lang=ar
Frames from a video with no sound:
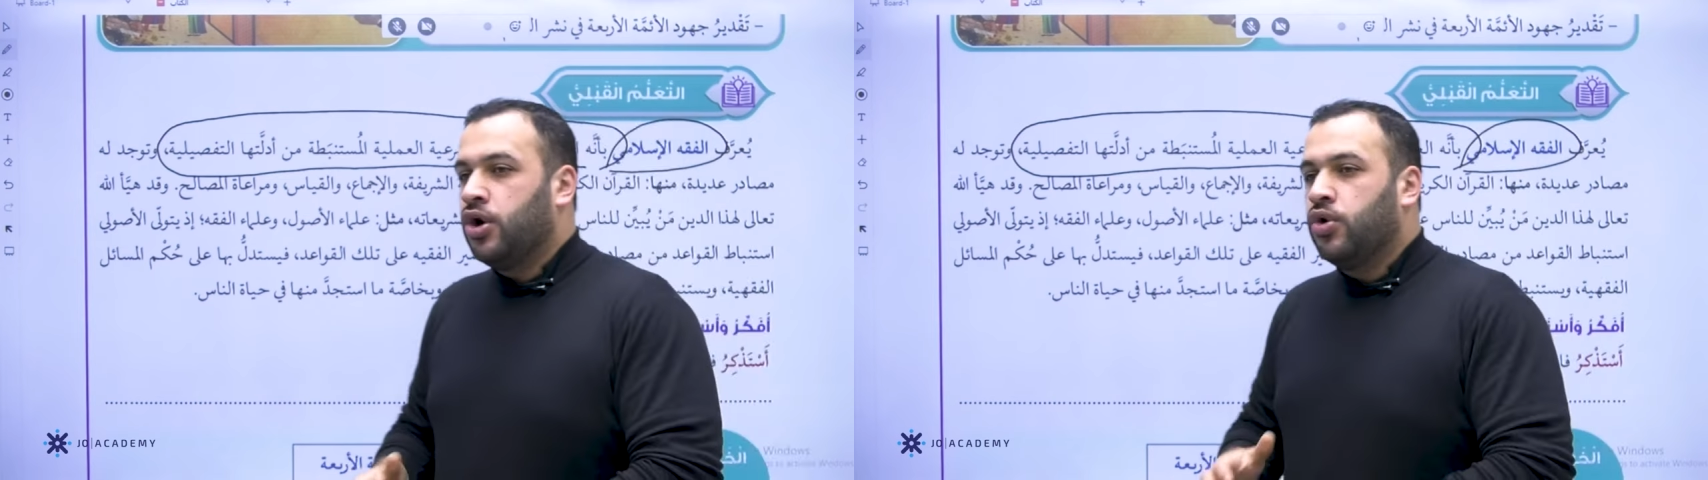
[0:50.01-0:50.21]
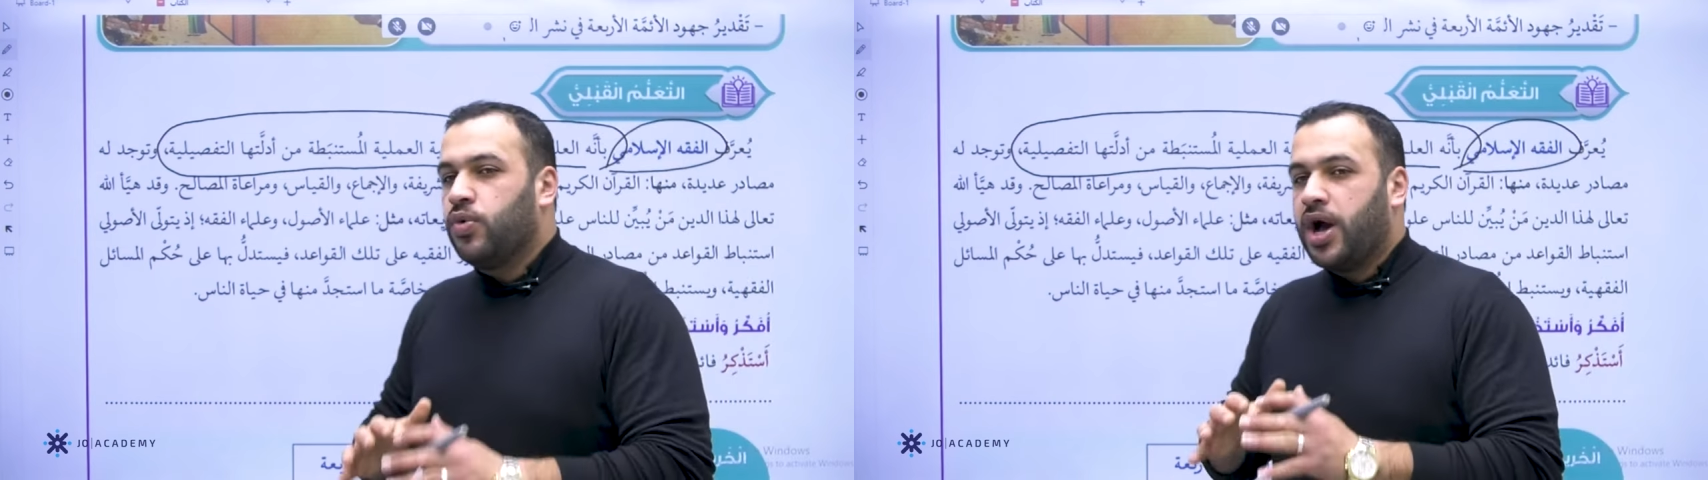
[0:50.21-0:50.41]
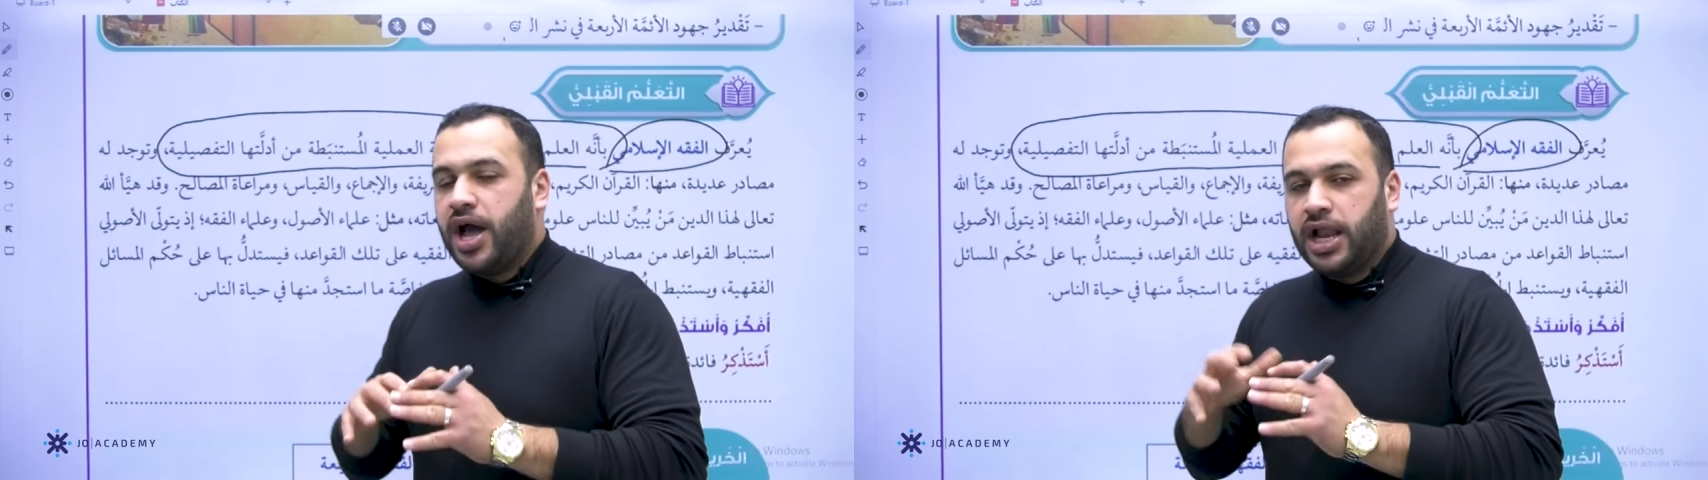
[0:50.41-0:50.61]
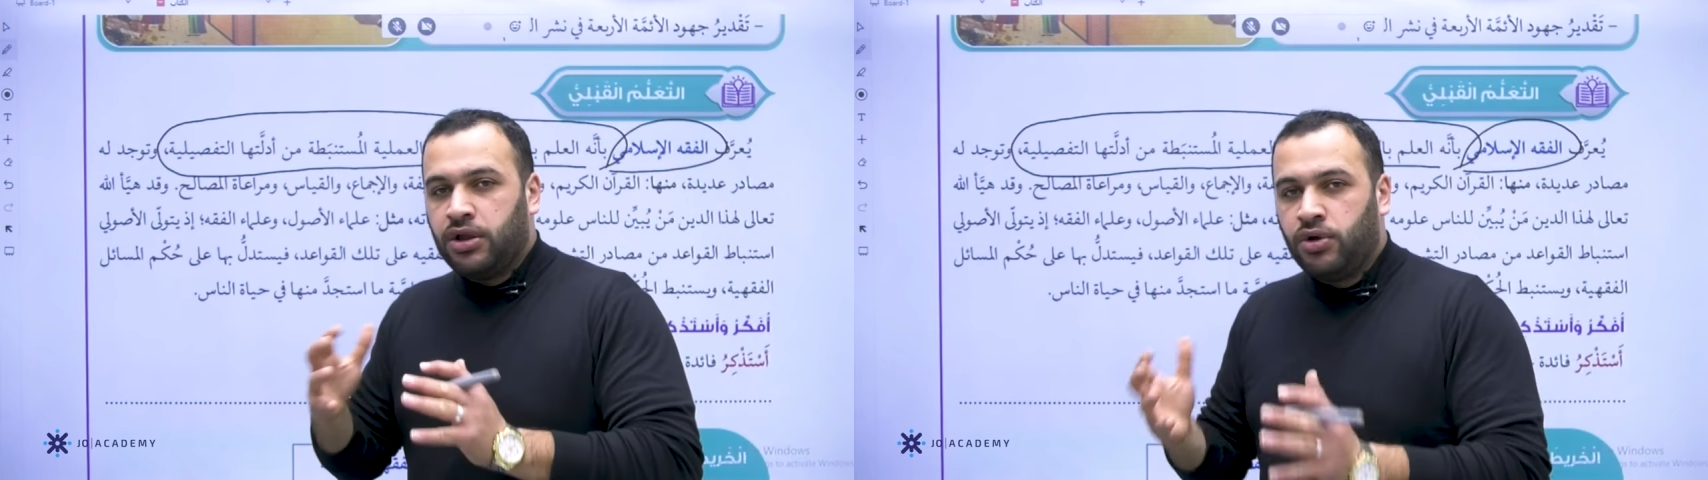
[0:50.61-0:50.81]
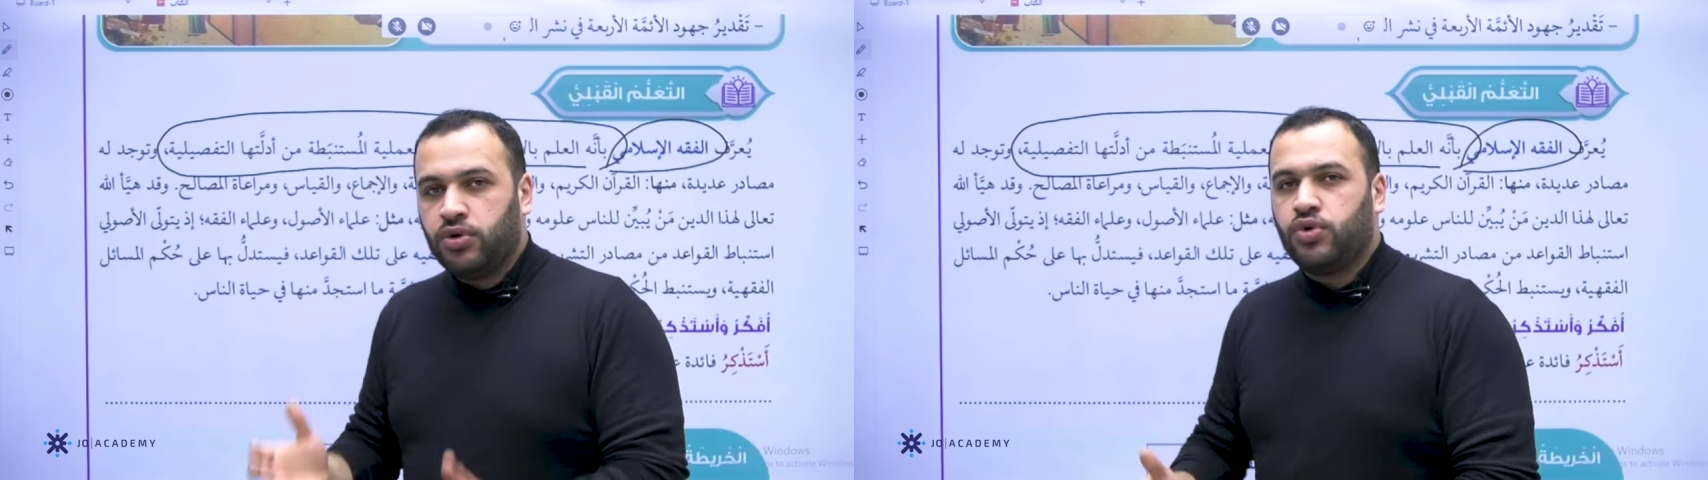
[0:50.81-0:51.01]
هو
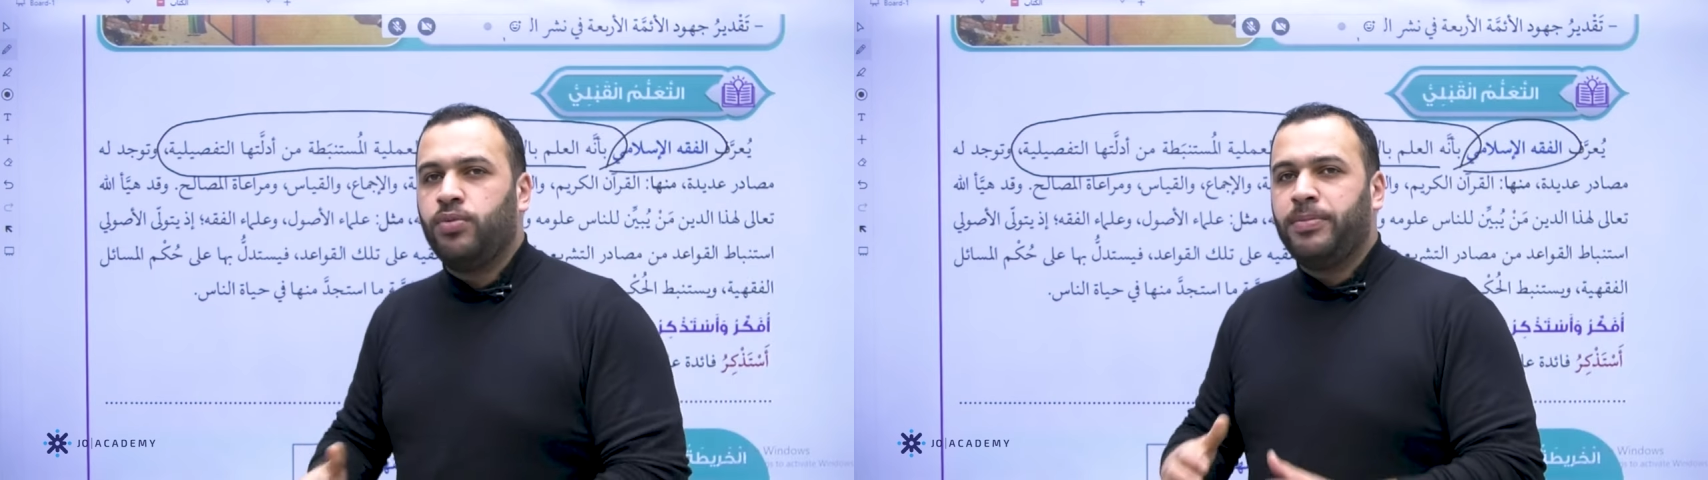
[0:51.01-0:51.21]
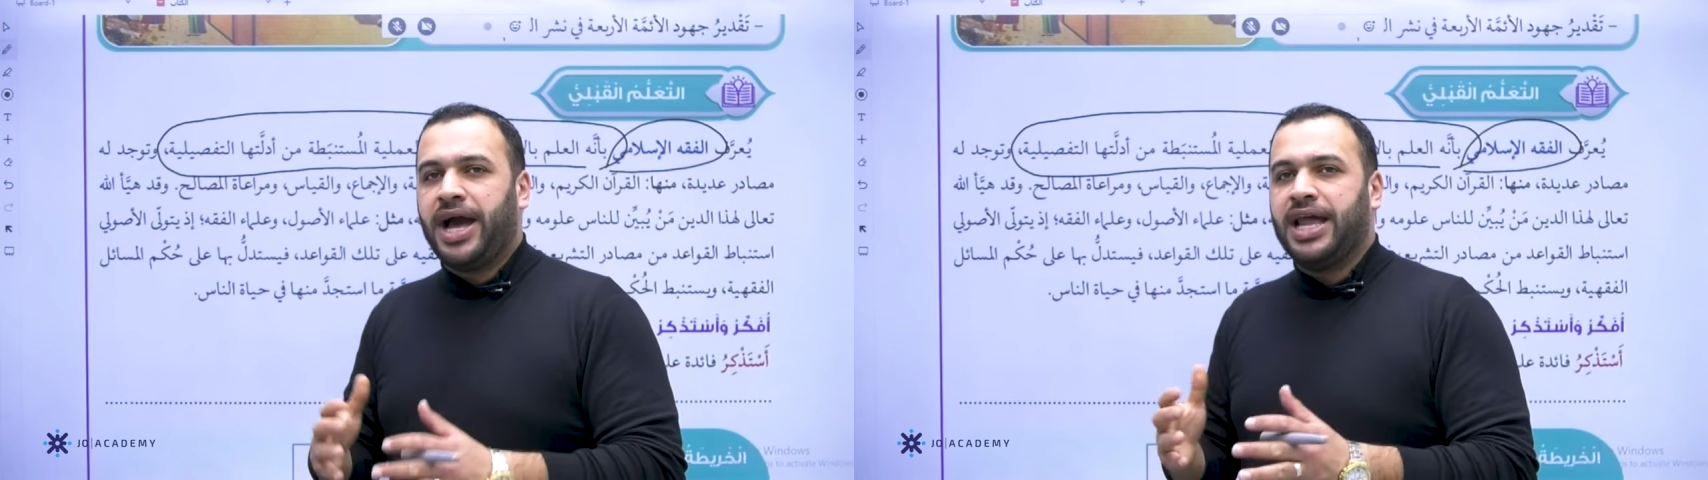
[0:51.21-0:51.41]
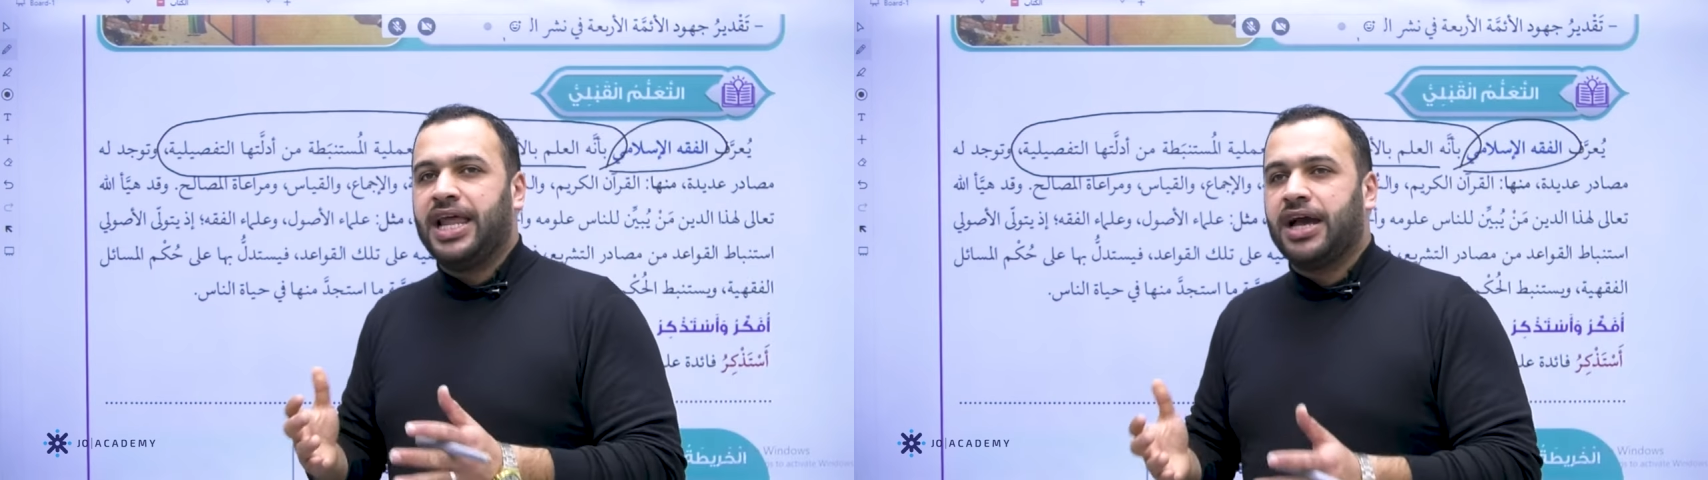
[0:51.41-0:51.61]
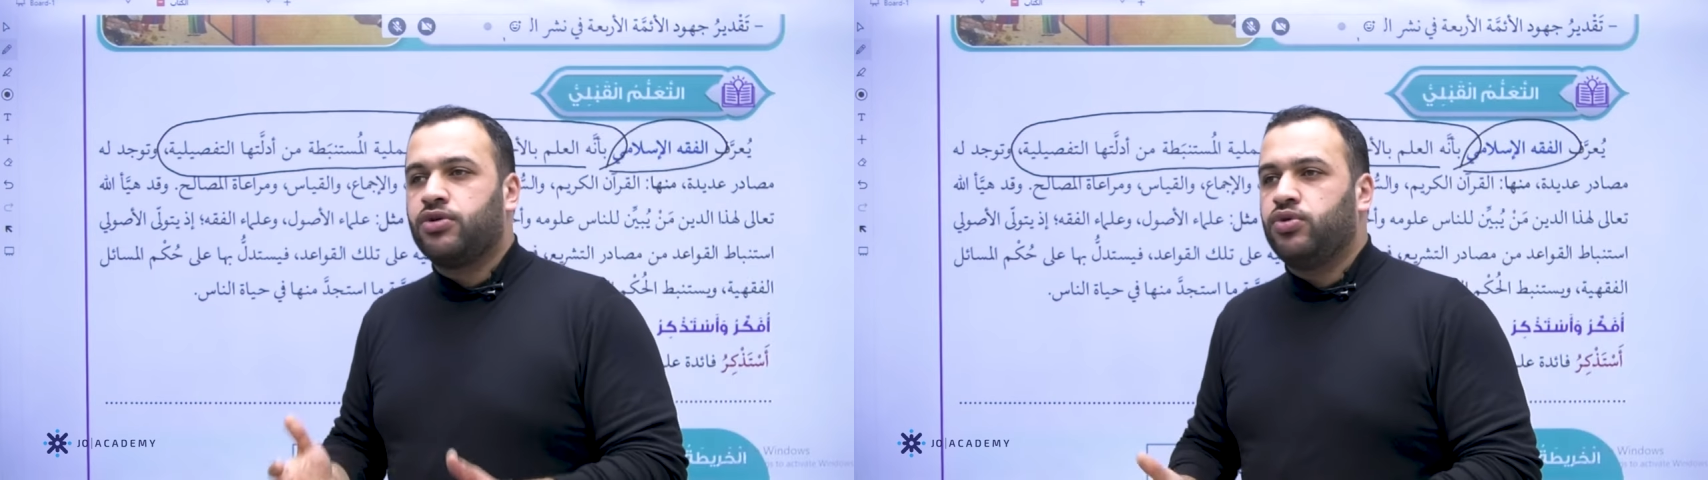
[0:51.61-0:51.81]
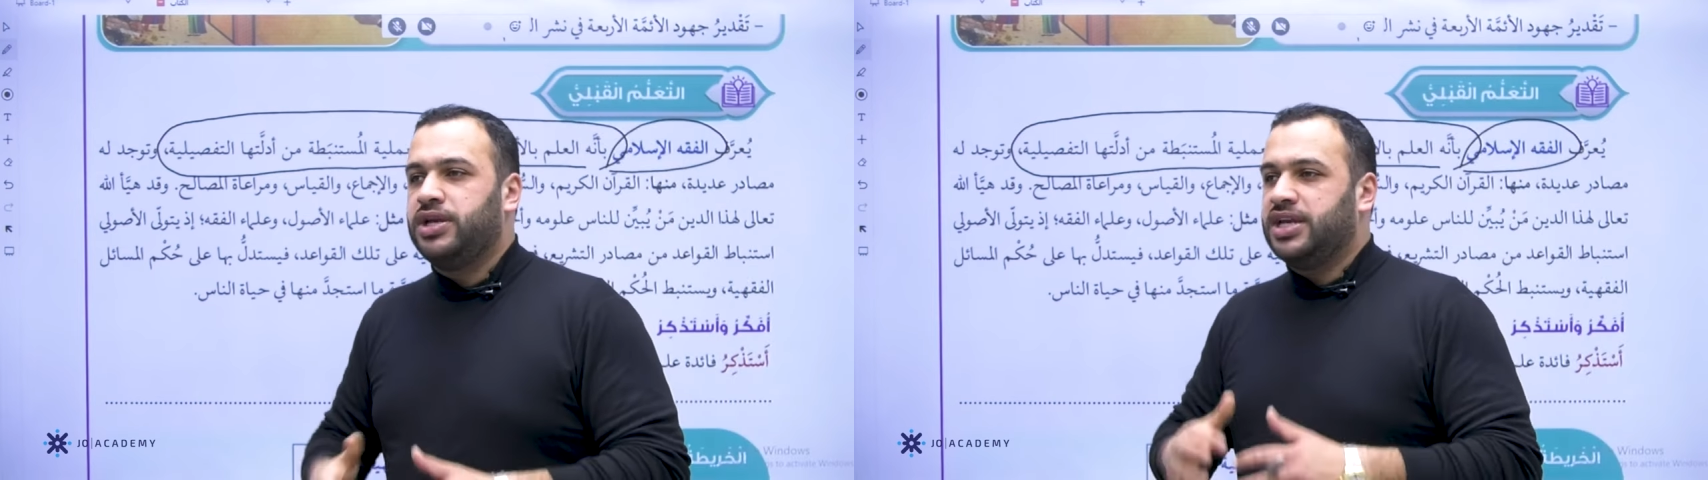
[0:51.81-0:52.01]
الحكم على
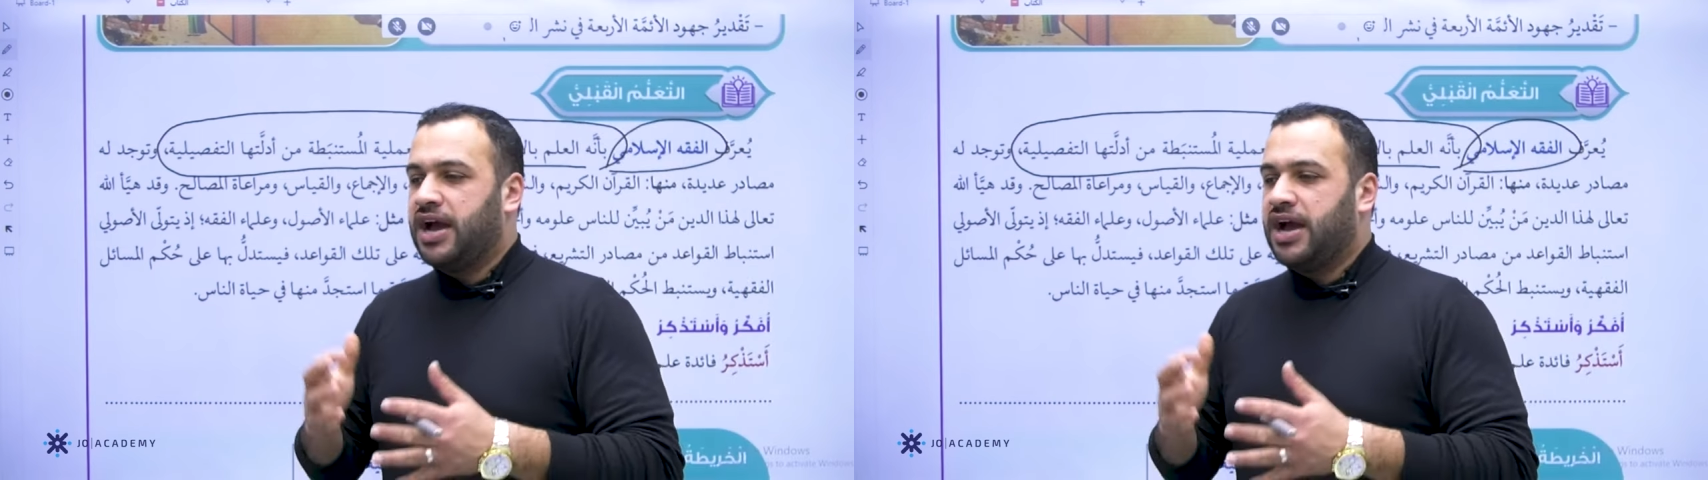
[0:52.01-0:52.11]
كل